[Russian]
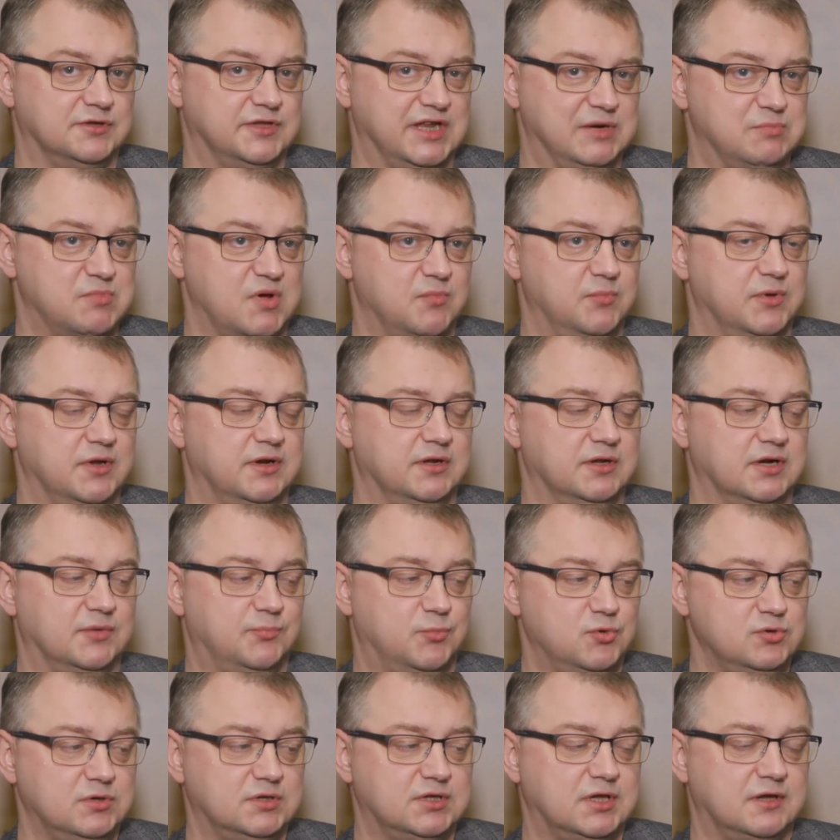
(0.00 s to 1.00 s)
три
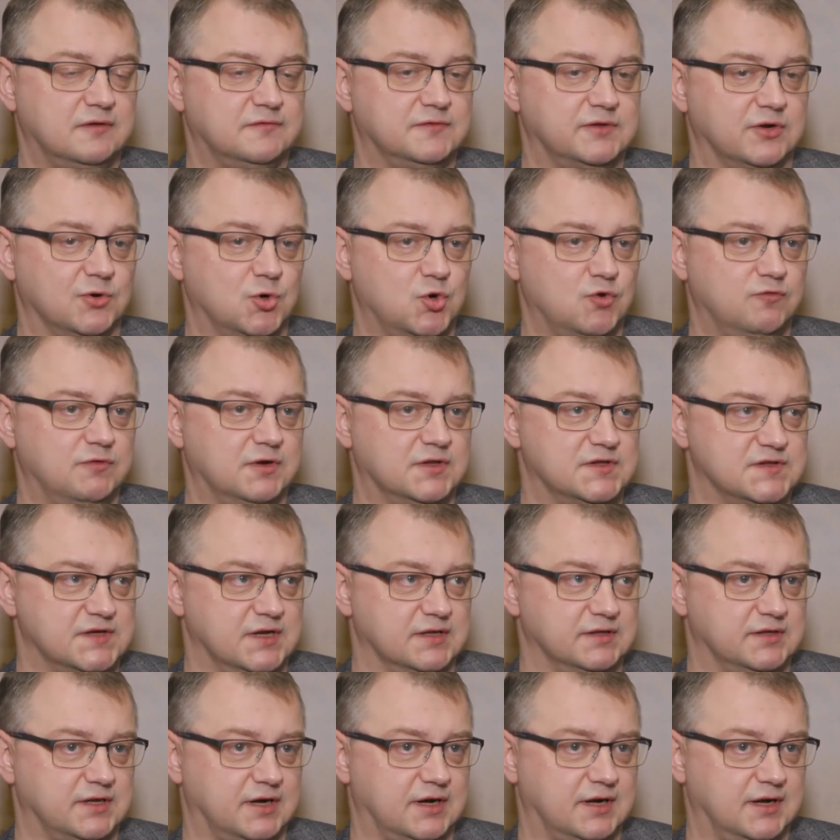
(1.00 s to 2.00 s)
мобильных пункта в торговых
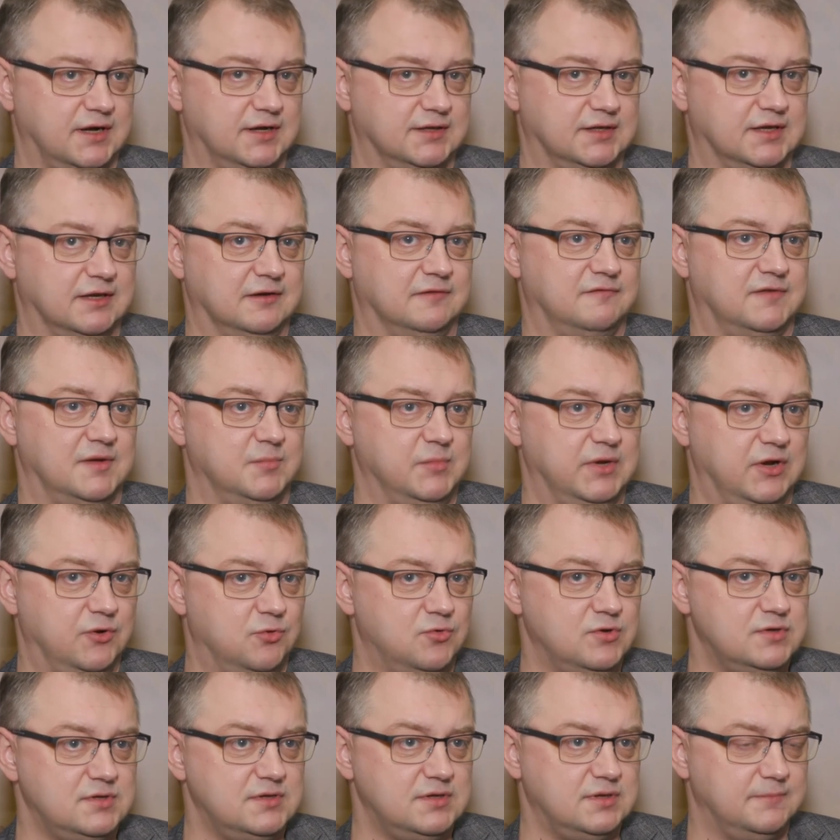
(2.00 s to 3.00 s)
центрах. Это
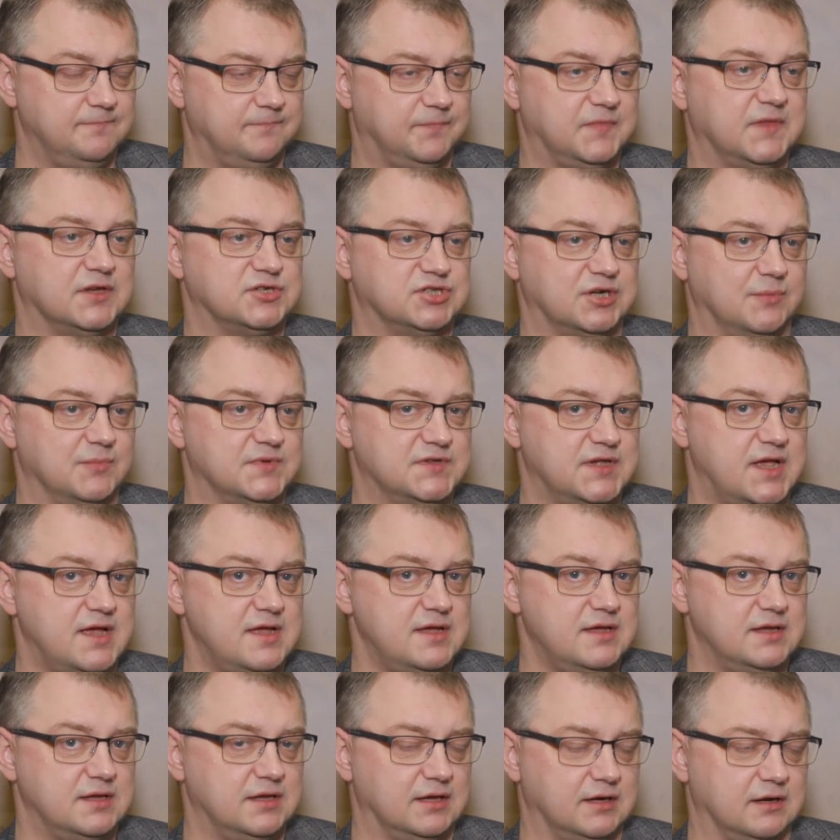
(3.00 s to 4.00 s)
Фамилион,
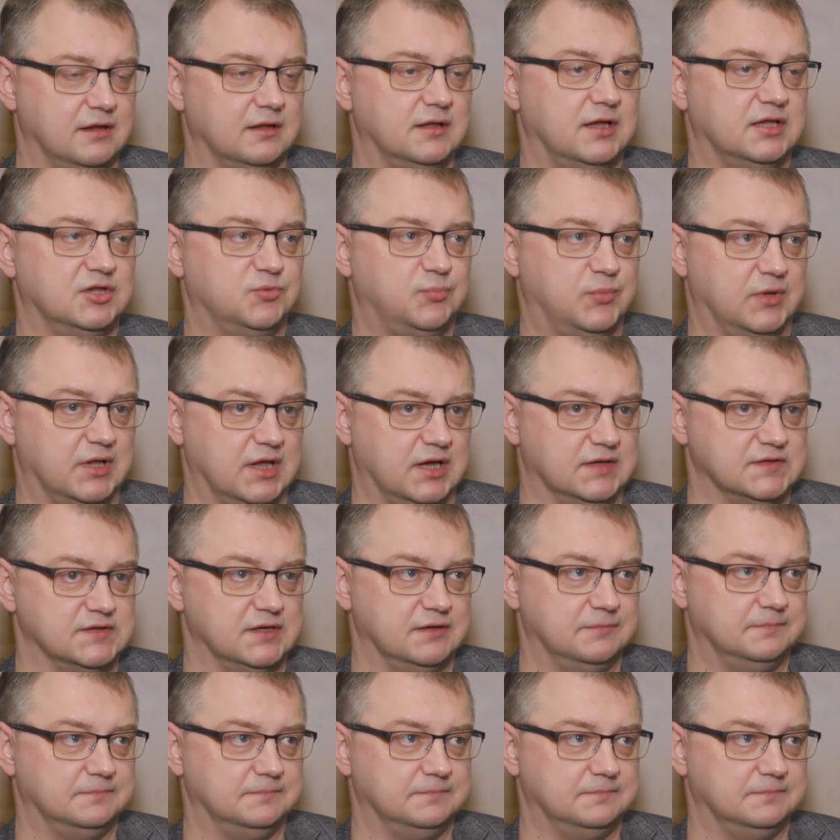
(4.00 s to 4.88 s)
Шамса и Галант Плаза.